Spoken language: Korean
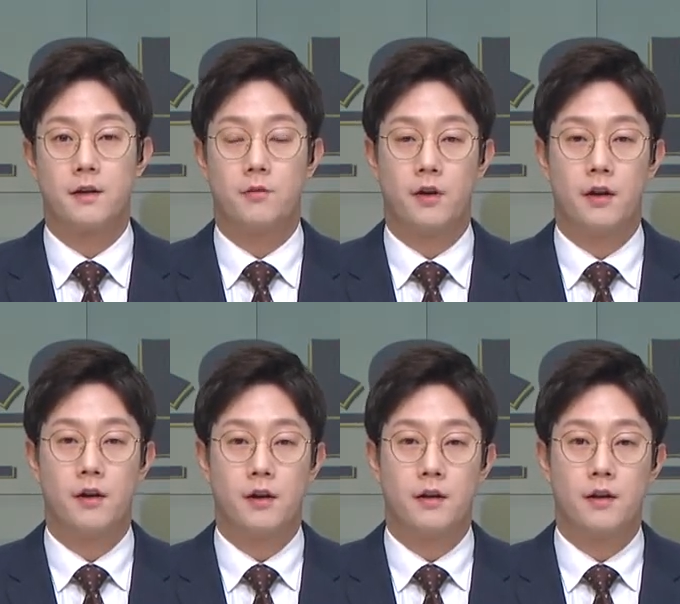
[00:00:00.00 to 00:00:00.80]

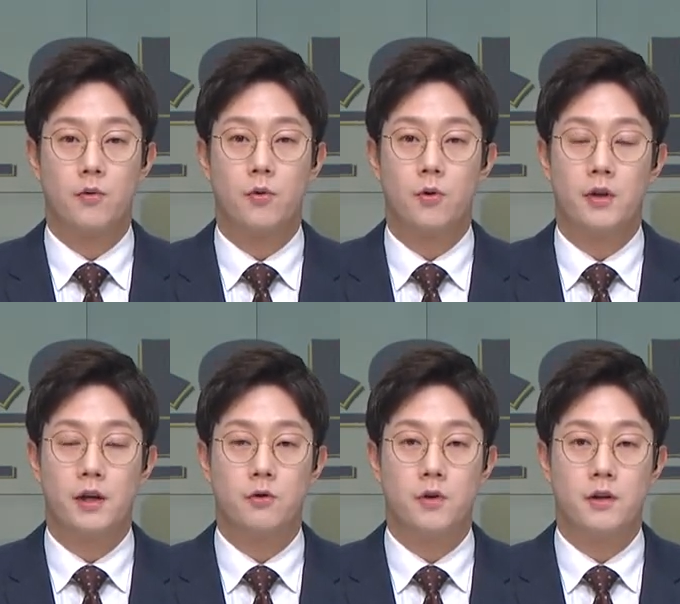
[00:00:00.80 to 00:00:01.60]
때문에 이
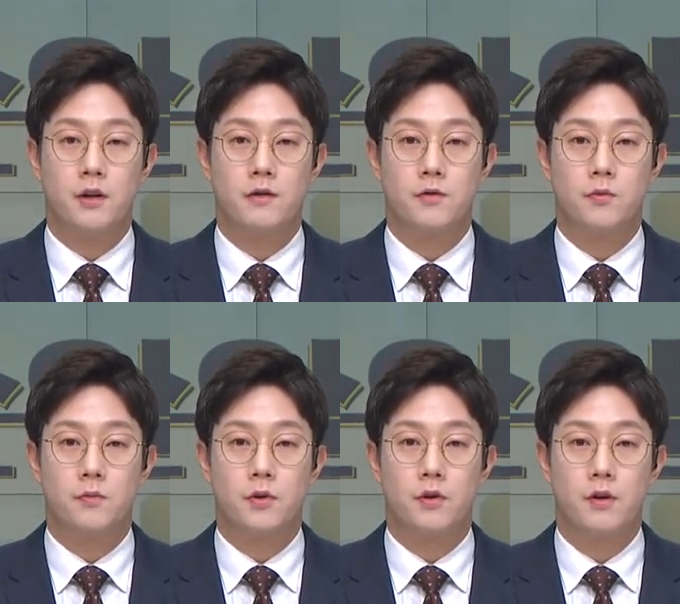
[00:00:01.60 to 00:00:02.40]
코로나19에 대해서
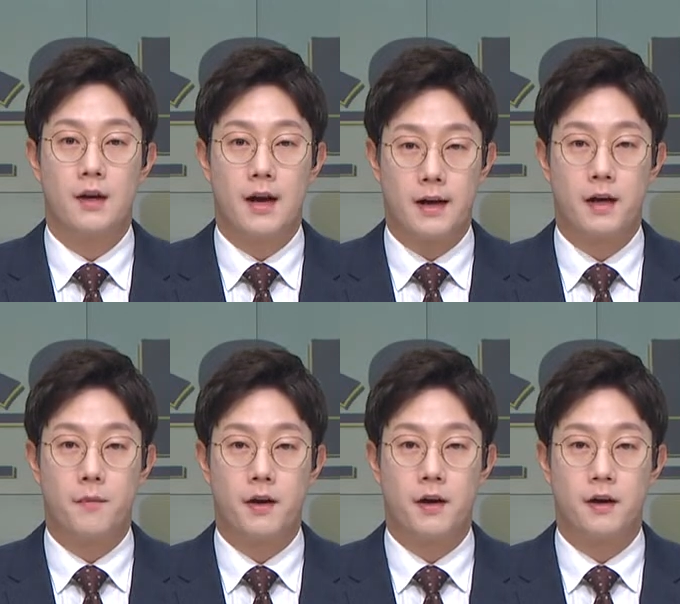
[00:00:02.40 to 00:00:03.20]
좀 더
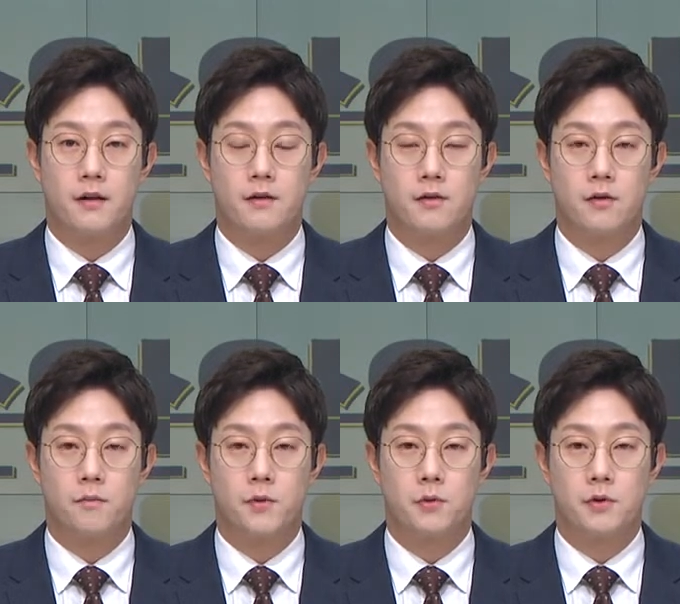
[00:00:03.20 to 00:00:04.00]
알아봐야 할
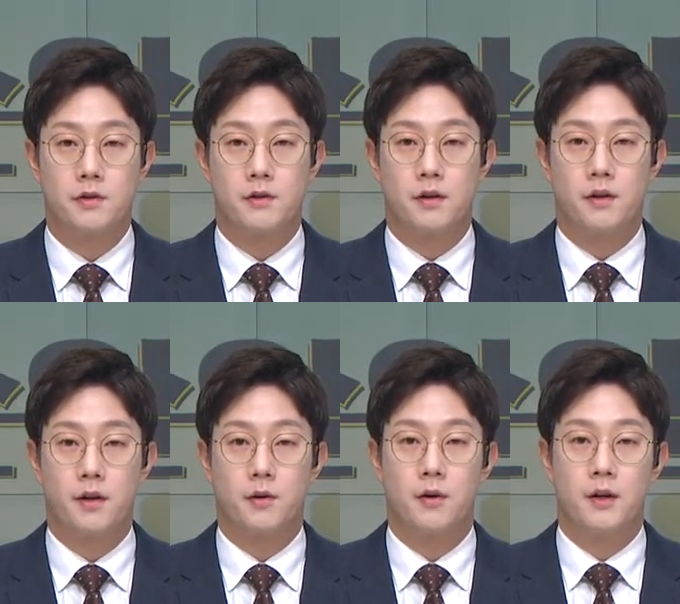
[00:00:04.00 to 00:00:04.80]
그런 필요도 있을
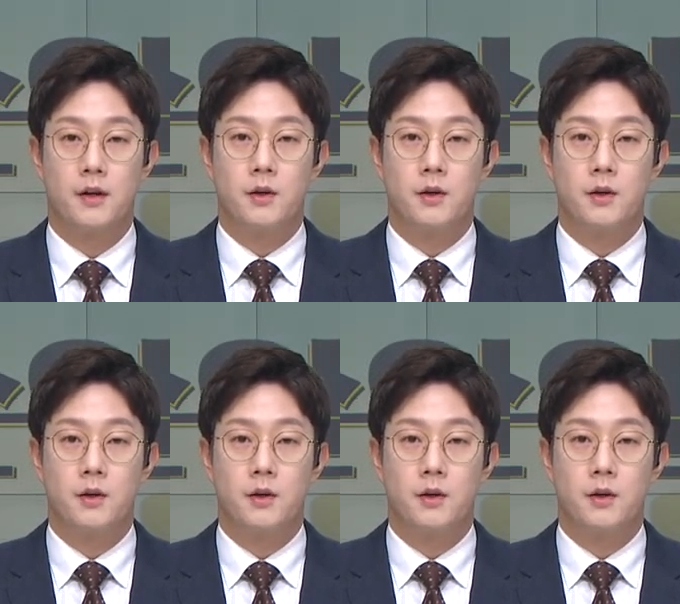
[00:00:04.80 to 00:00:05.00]
텐데요.